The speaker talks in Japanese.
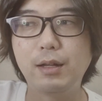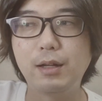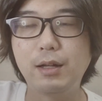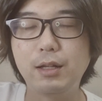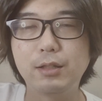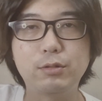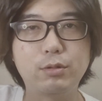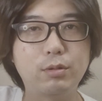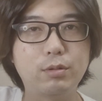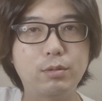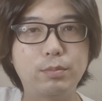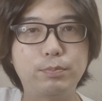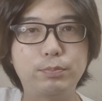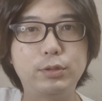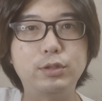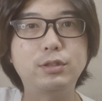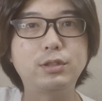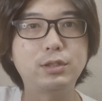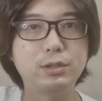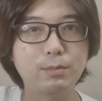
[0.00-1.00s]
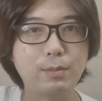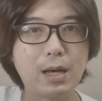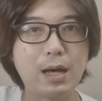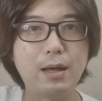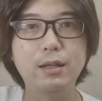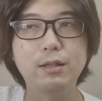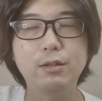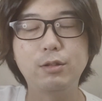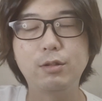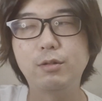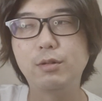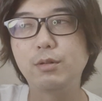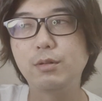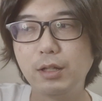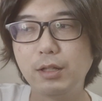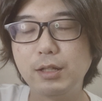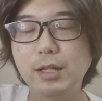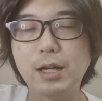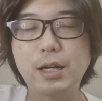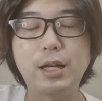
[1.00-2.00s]
あと、プスマの
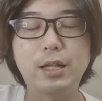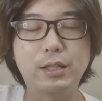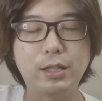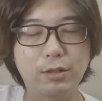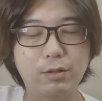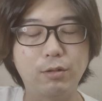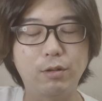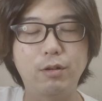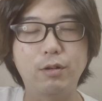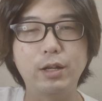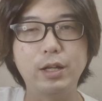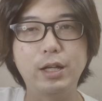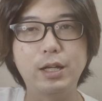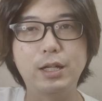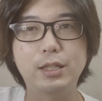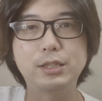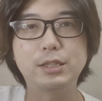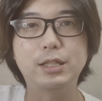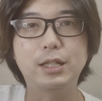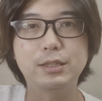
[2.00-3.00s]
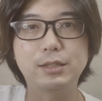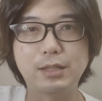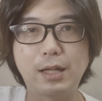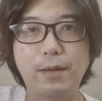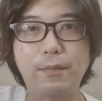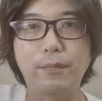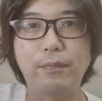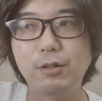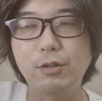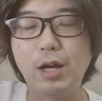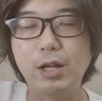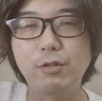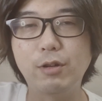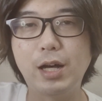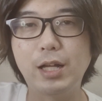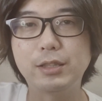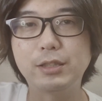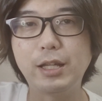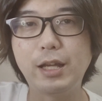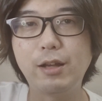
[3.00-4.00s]
中での江頭さんのあの
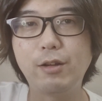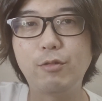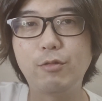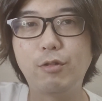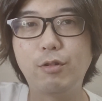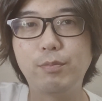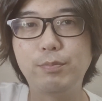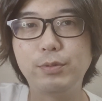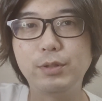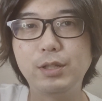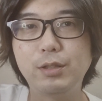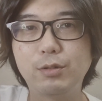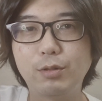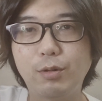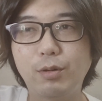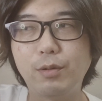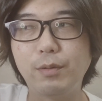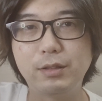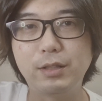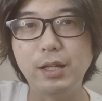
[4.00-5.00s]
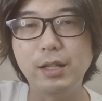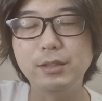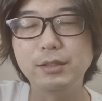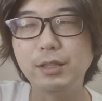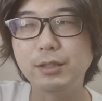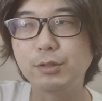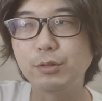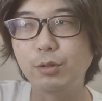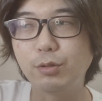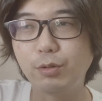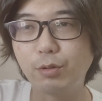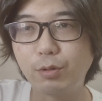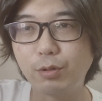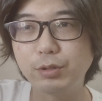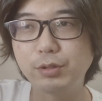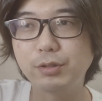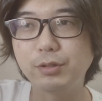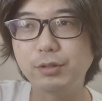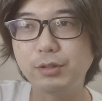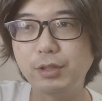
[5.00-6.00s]
破天荒プリと伝説を残
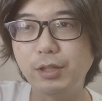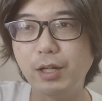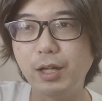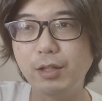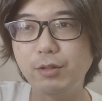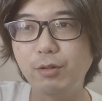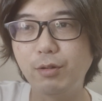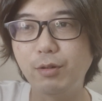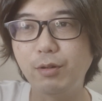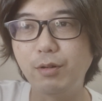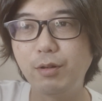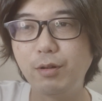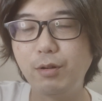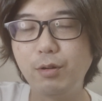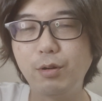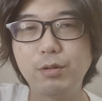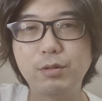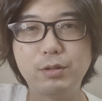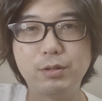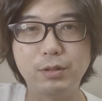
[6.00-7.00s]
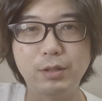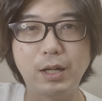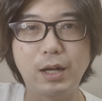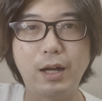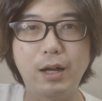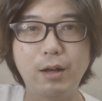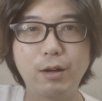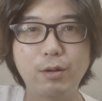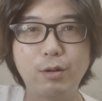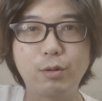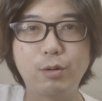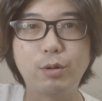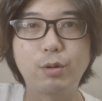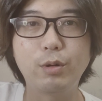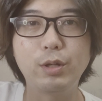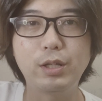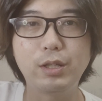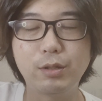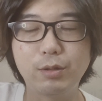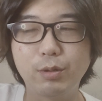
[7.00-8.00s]
すってあのロックな
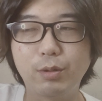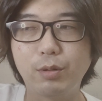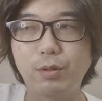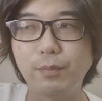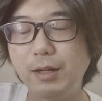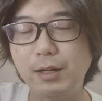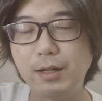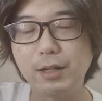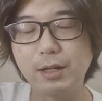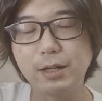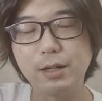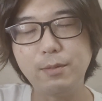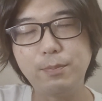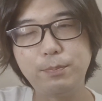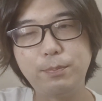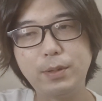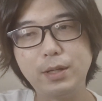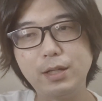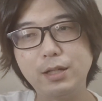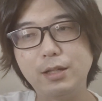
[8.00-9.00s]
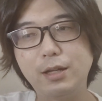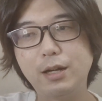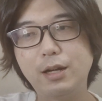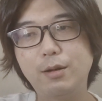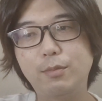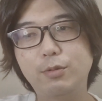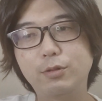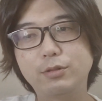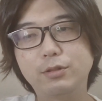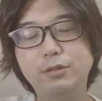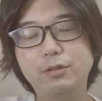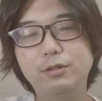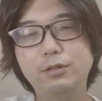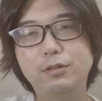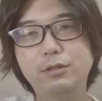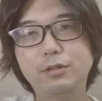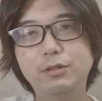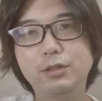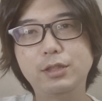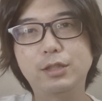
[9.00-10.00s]
心意気と、あれがやっぱりなんか
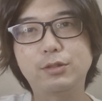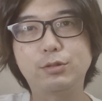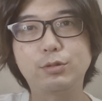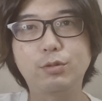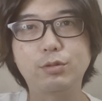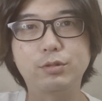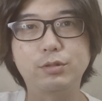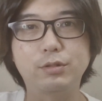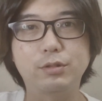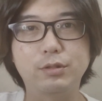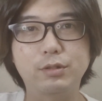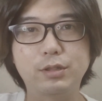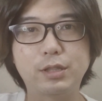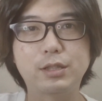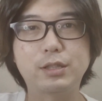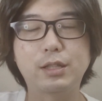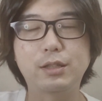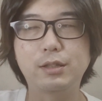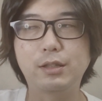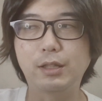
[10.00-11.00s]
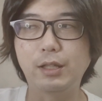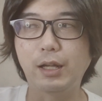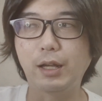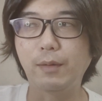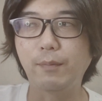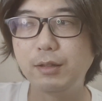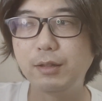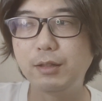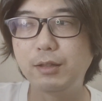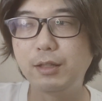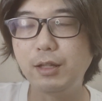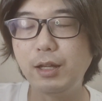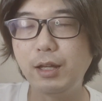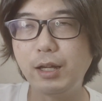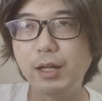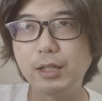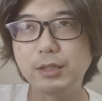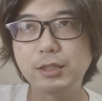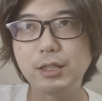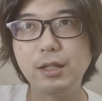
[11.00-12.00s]
僕にはすごく刺さって、で、
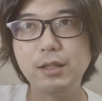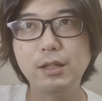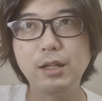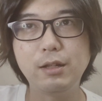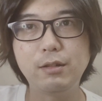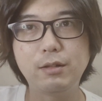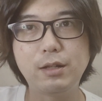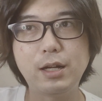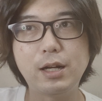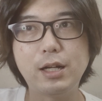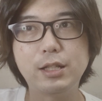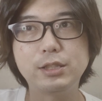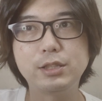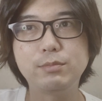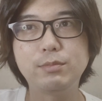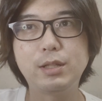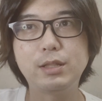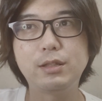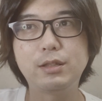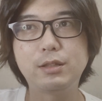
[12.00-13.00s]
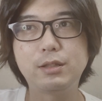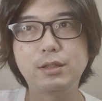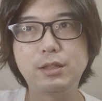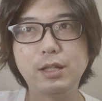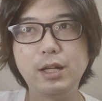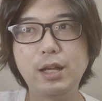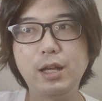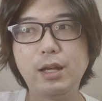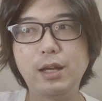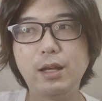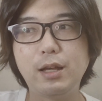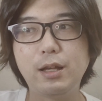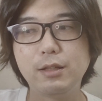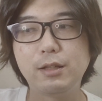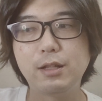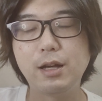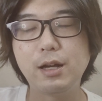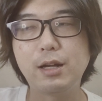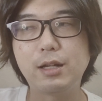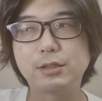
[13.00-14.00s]
映画チャンネルが始まって、で、
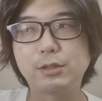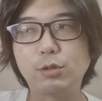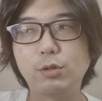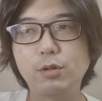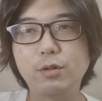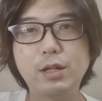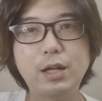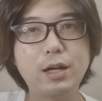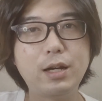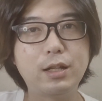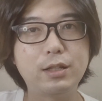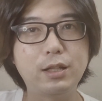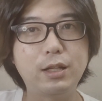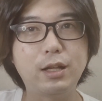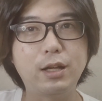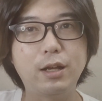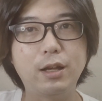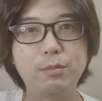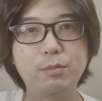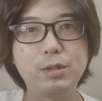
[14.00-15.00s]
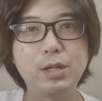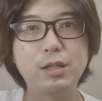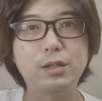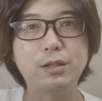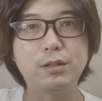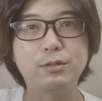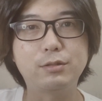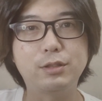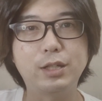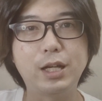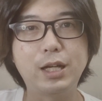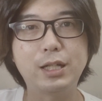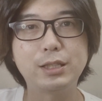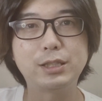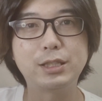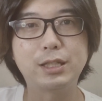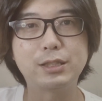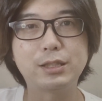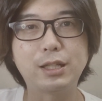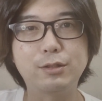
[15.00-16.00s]
なんかその中で見えてくる江
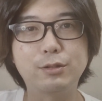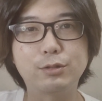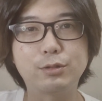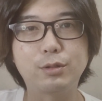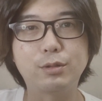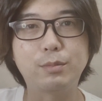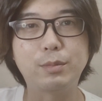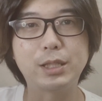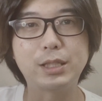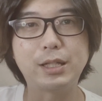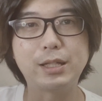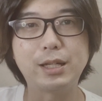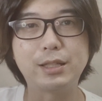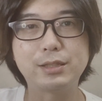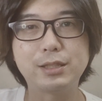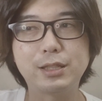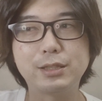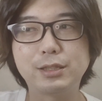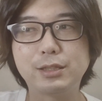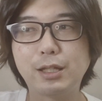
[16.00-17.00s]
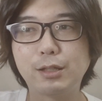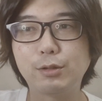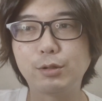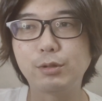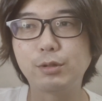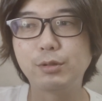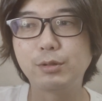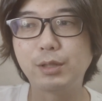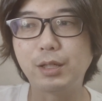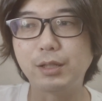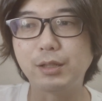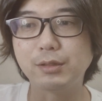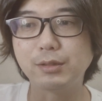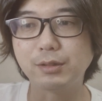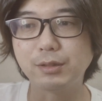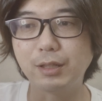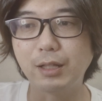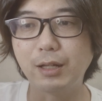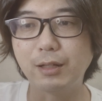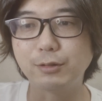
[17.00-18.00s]
頭さんのそのまた優しさというかで
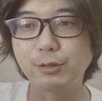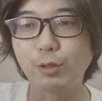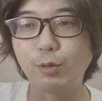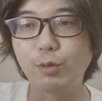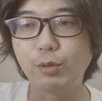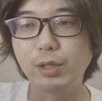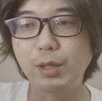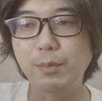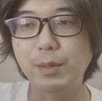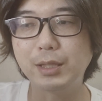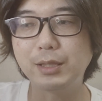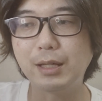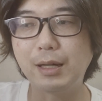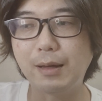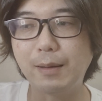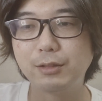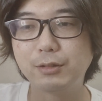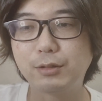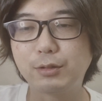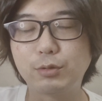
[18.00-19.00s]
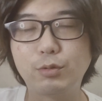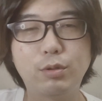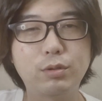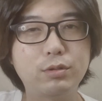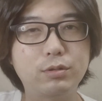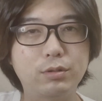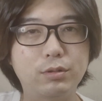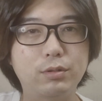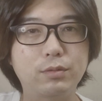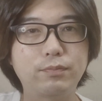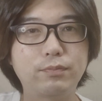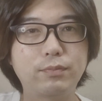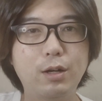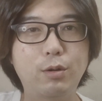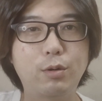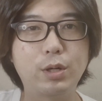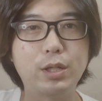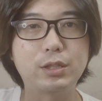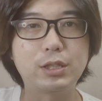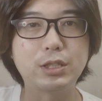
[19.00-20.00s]
すね、そこでまたすごく
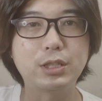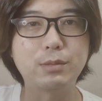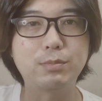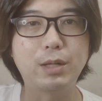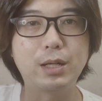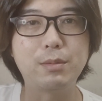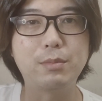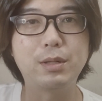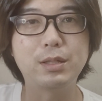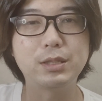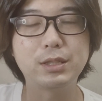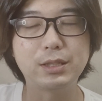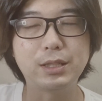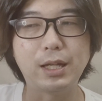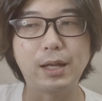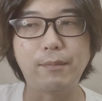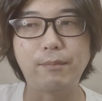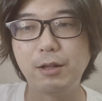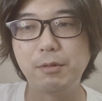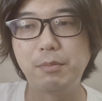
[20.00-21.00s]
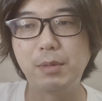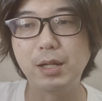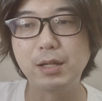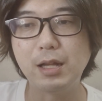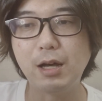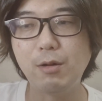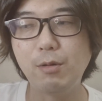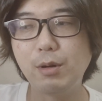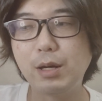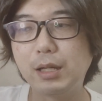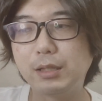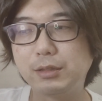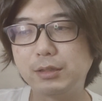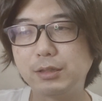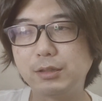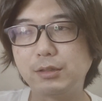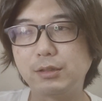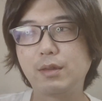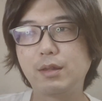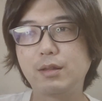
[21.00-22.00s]
惚れてしまいまして。まあなおか
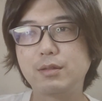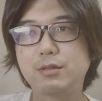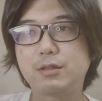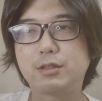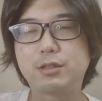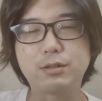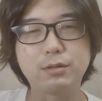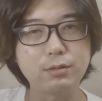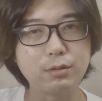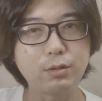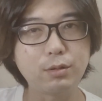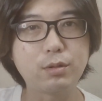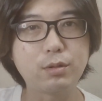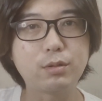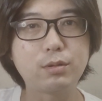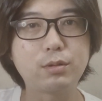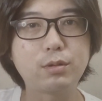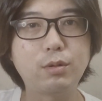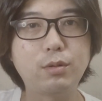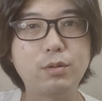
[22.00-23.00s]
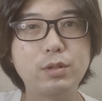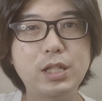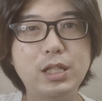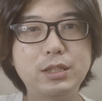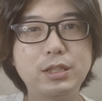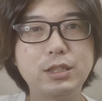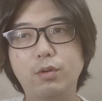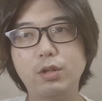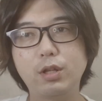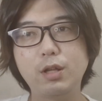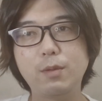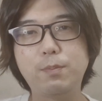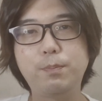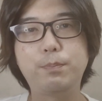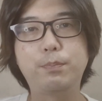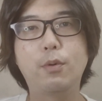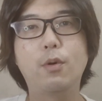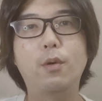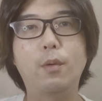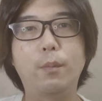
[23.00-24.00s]
つ、ずっと同じ一
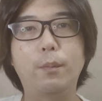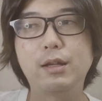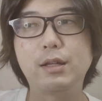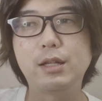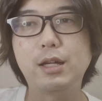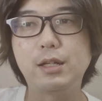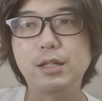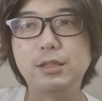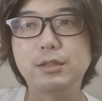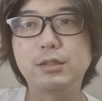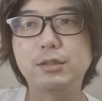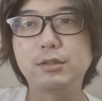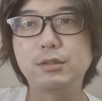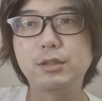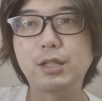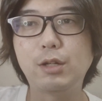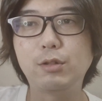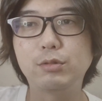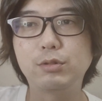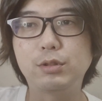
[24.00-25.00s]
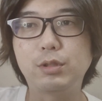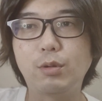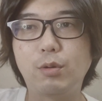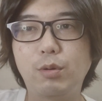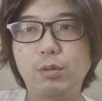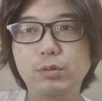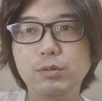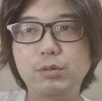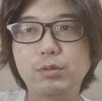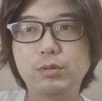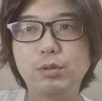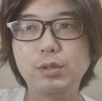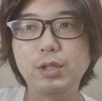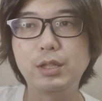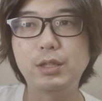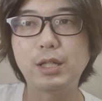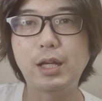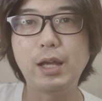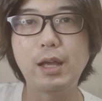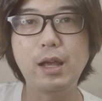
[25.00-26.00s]
本やり続けるって本当
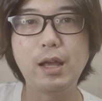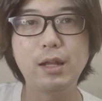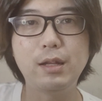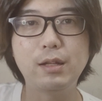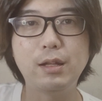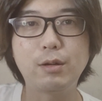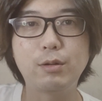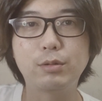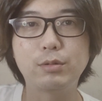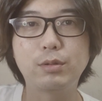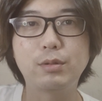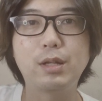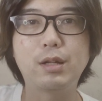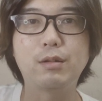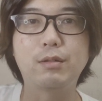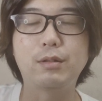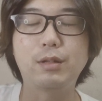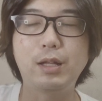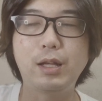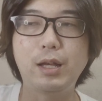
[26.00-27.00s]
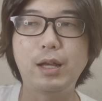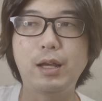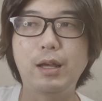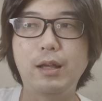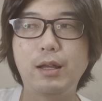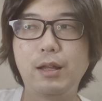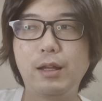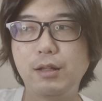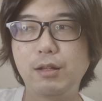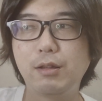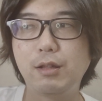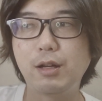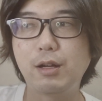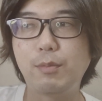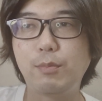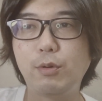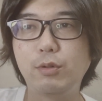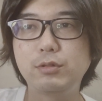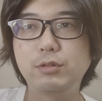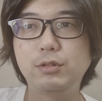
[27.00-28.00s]
に大変なことなので、なんか
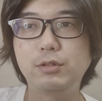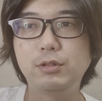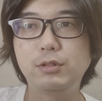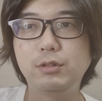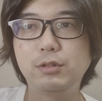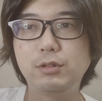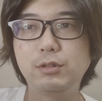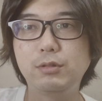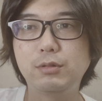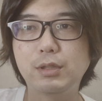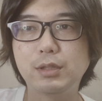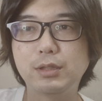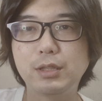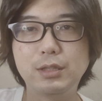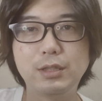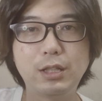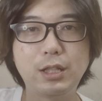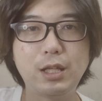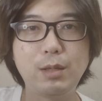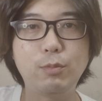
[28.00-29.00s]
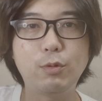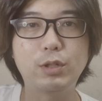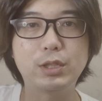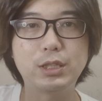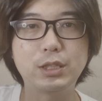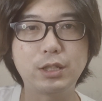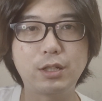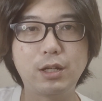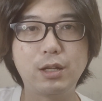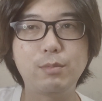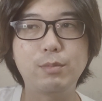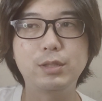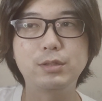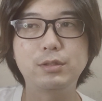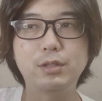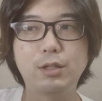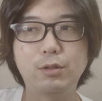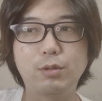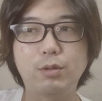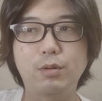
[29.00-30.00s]
僕は全然規模は違いま
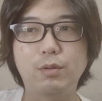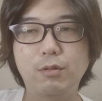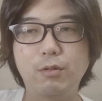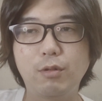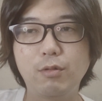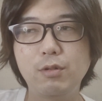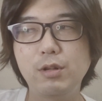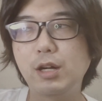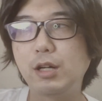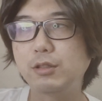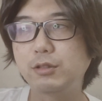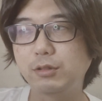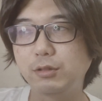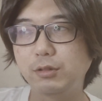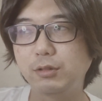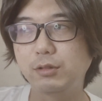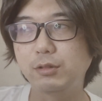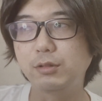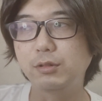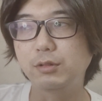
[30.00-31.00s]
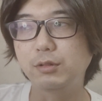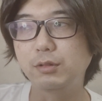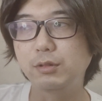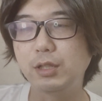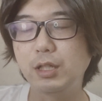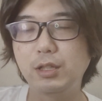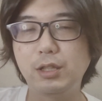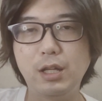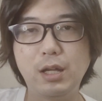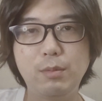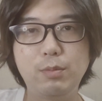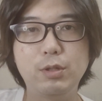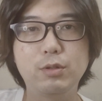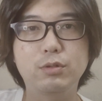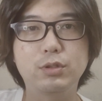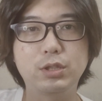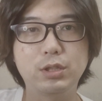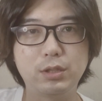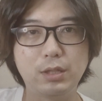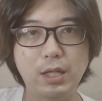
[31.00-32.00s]
すけど、音楽で
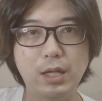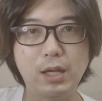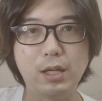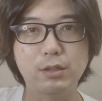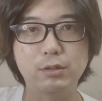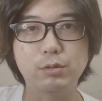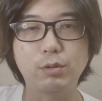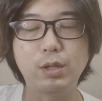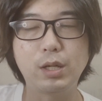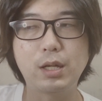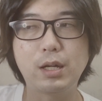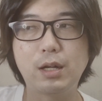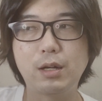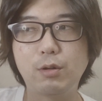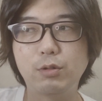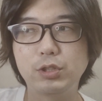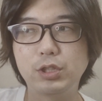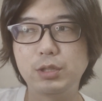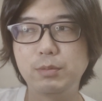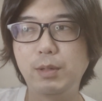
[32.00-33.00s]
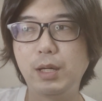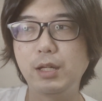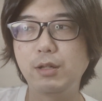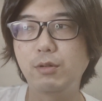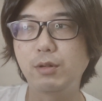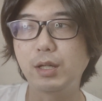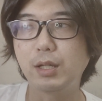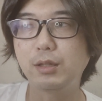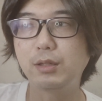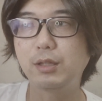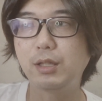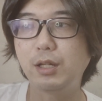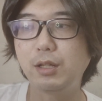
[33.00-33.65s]
デビューして、それからお芝居をやった